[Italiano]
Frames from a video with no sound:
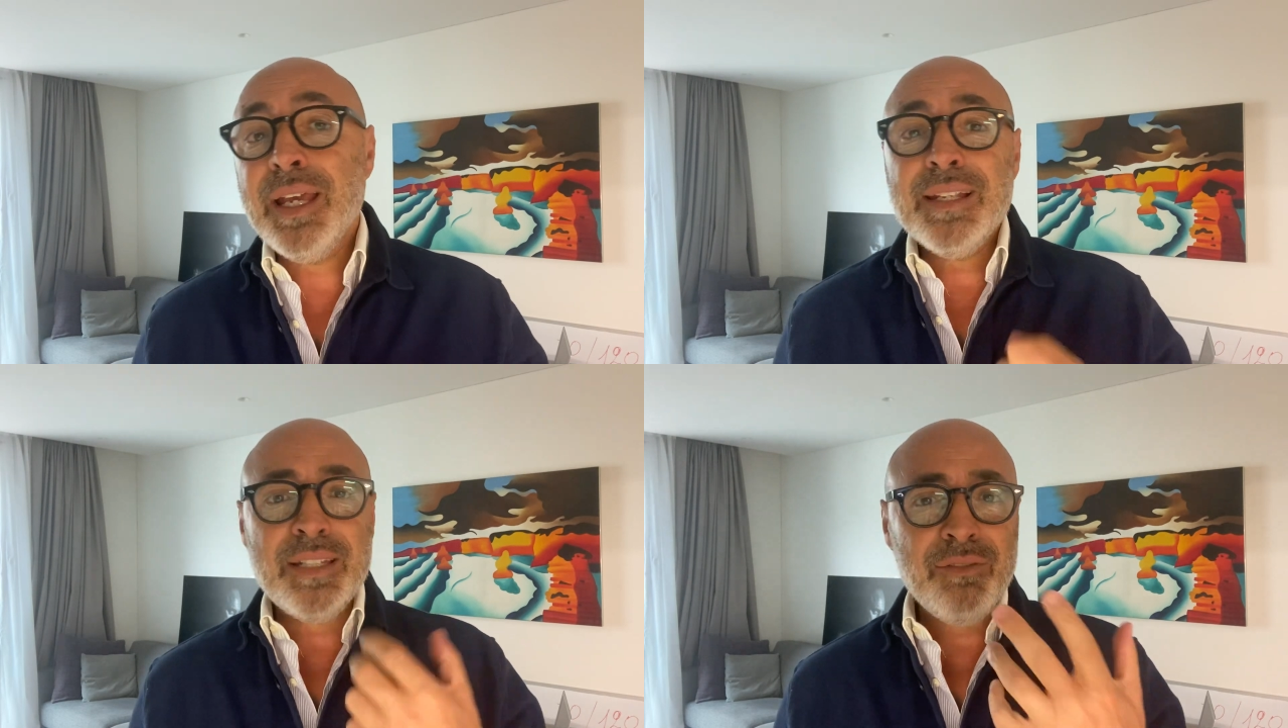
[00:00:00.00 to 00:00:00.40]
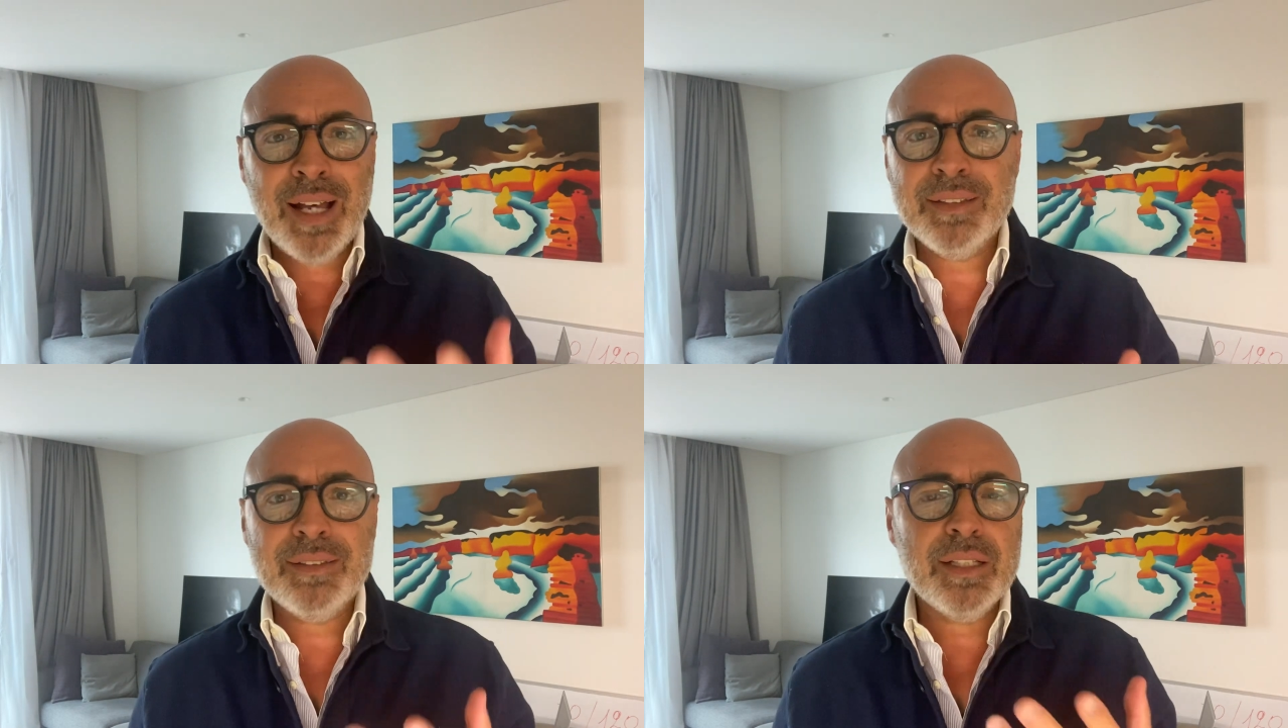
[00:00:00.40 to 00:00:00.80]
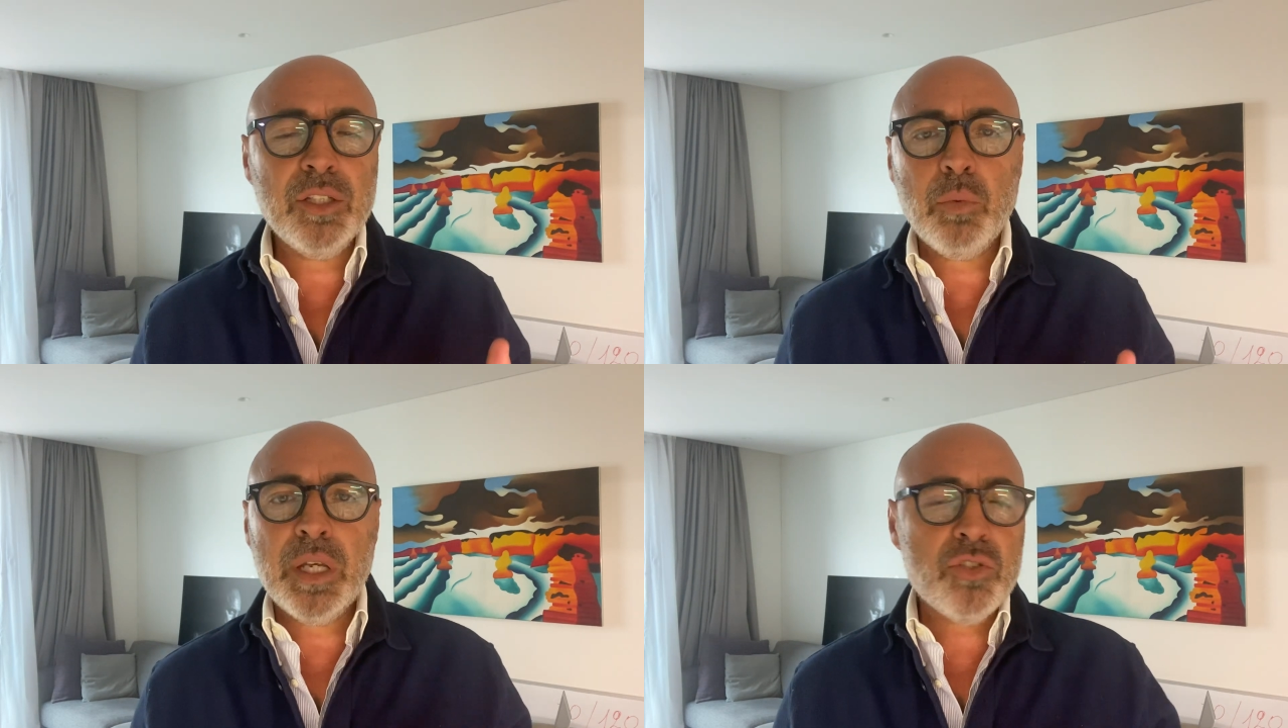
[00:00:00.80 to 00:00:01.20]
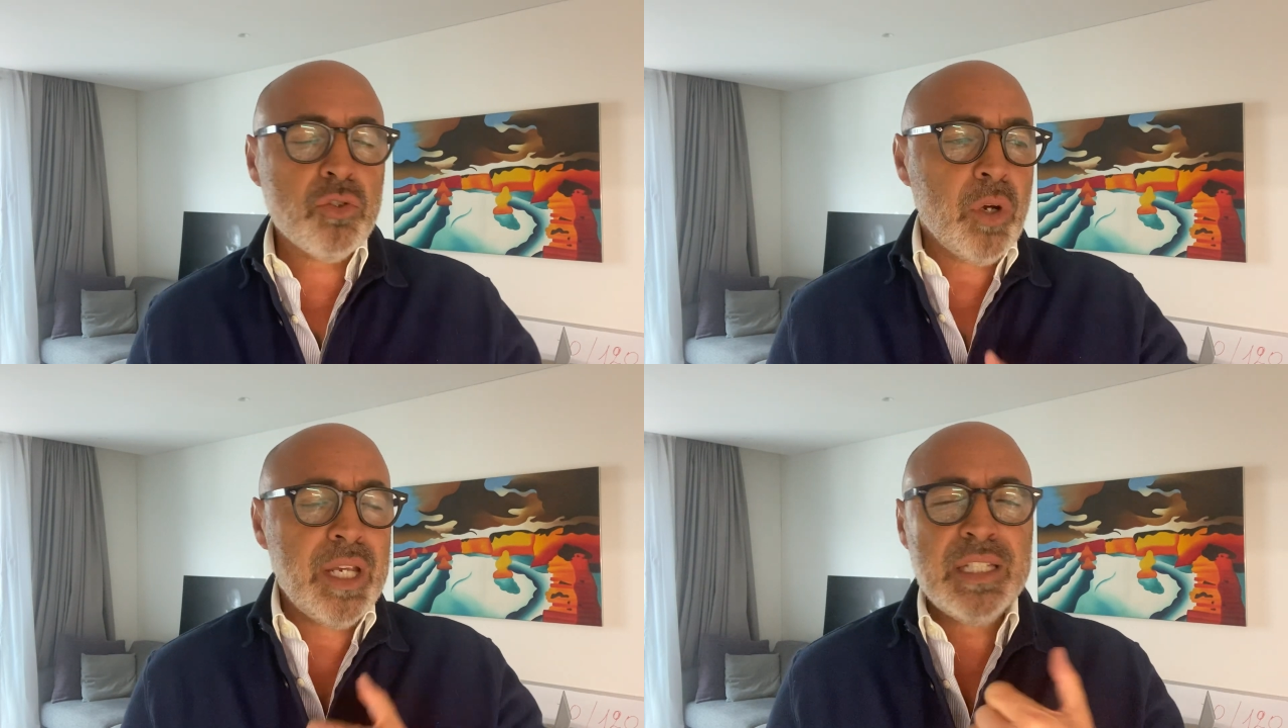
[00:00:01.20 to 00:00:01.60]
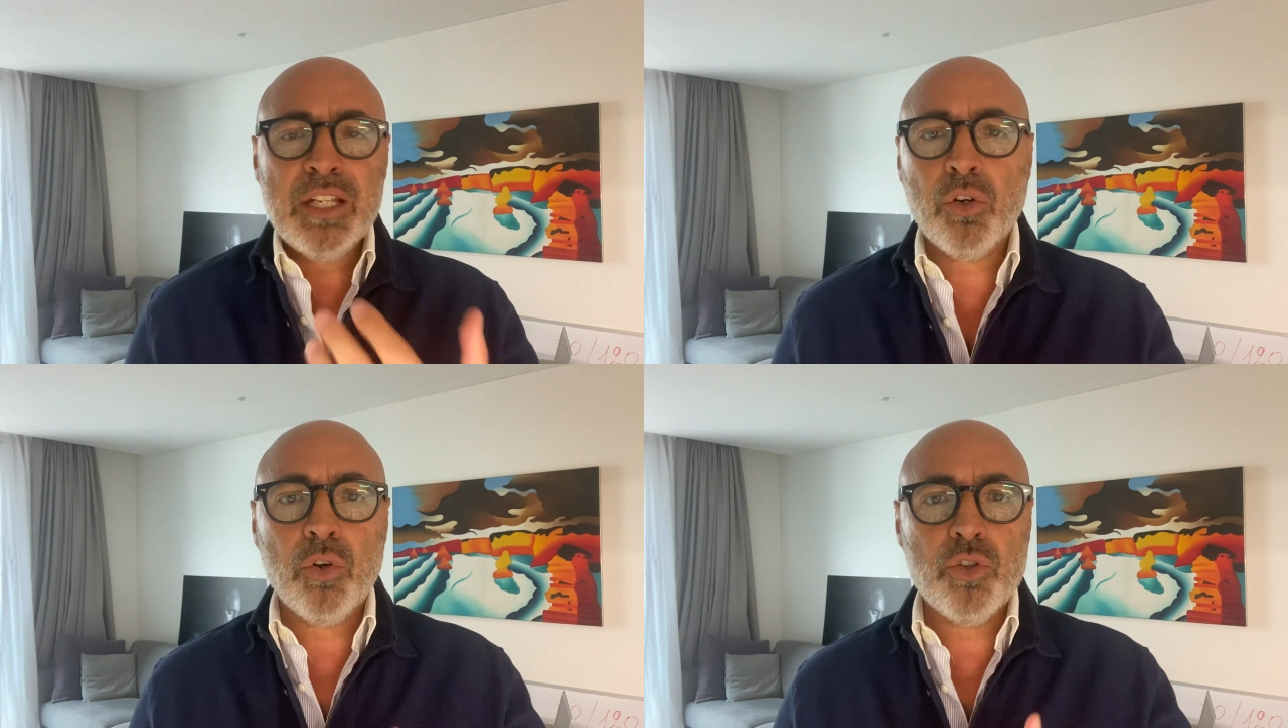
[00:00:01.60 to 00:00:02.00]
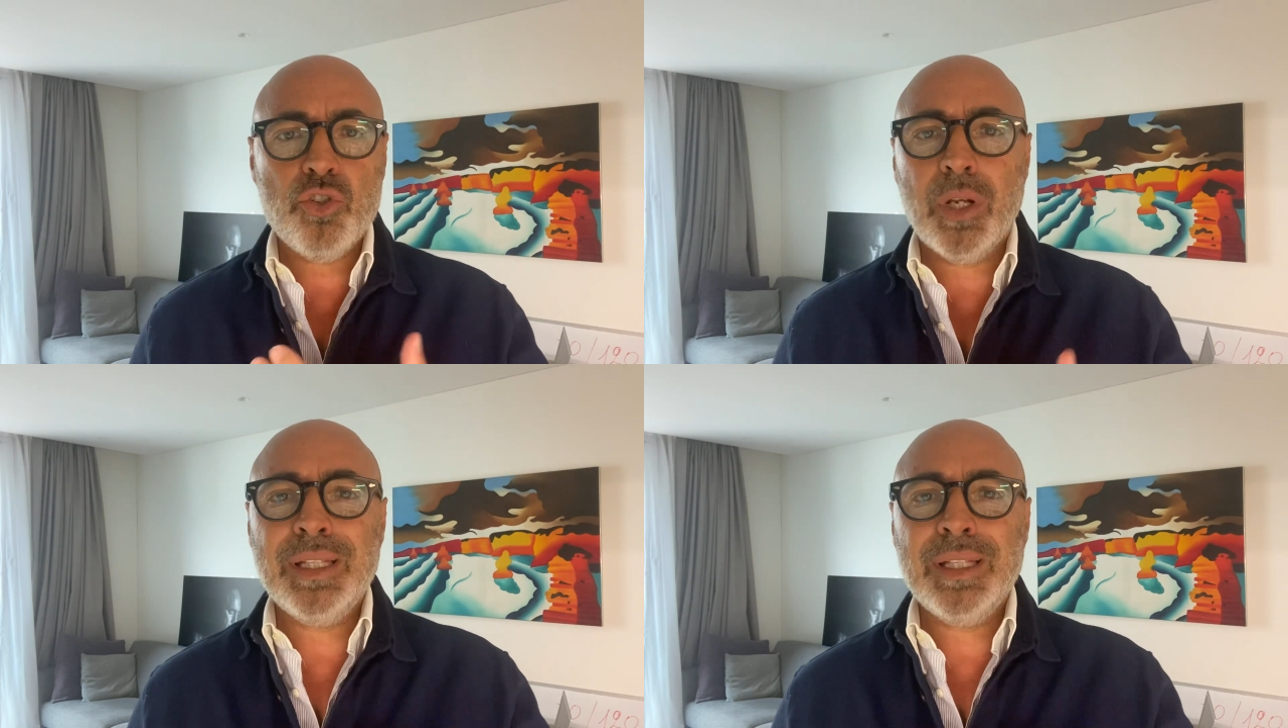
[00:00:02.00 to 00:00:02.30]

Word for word: si vanta di questo e si crogiola